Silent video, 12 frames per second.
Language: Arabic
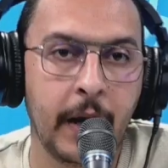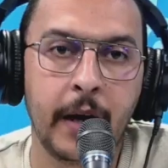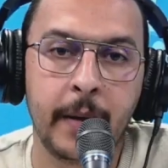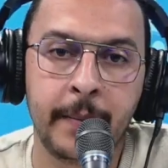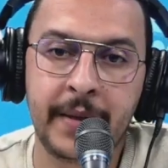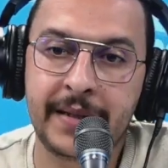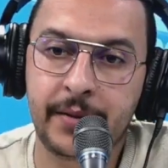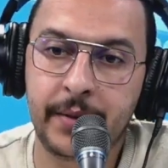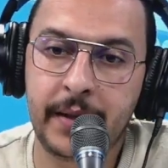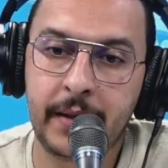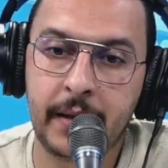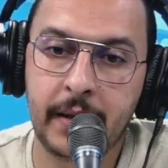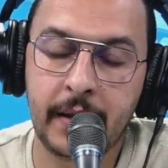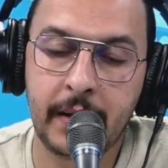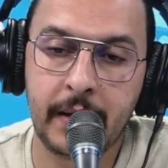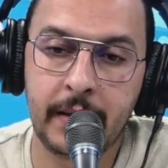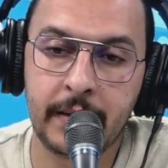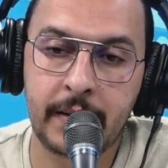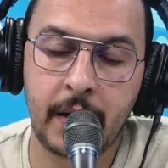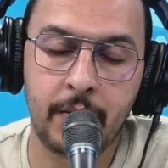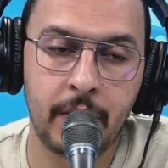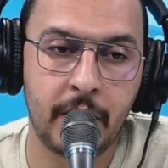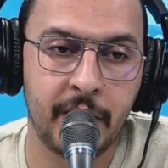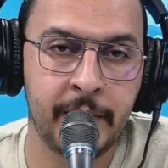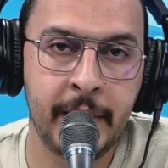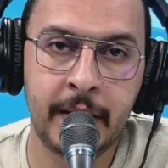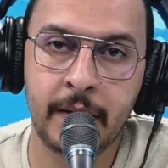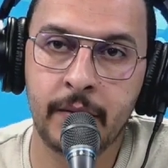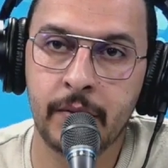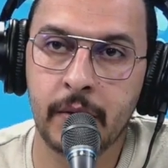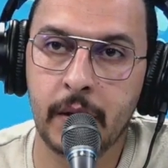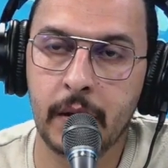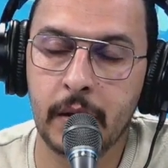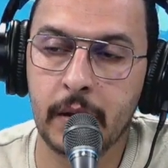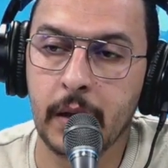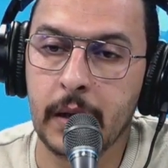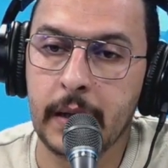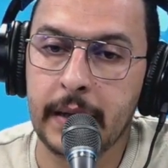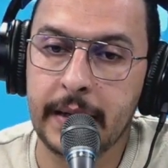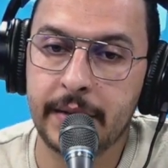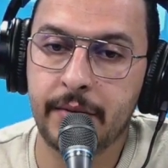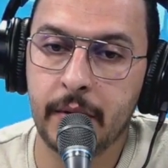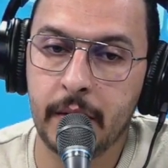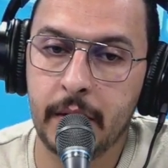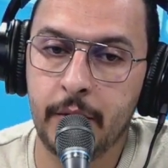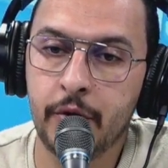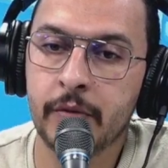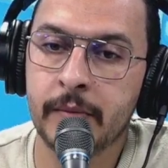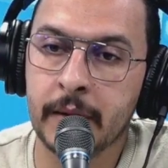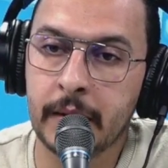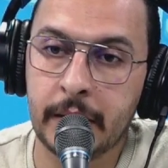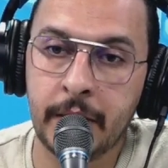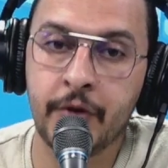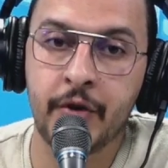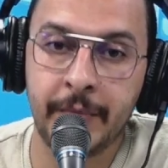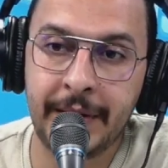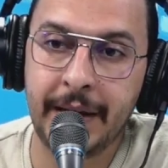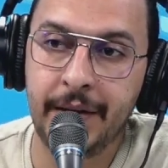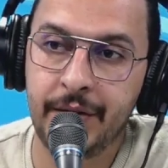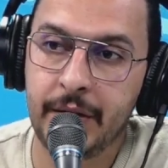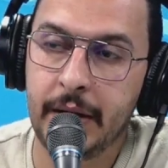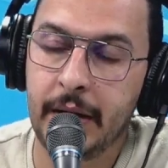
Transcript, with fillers: آه، مي سؤال آه، اللي نساله لك عثمان انه آه، اسكو اليوم نجم تعيش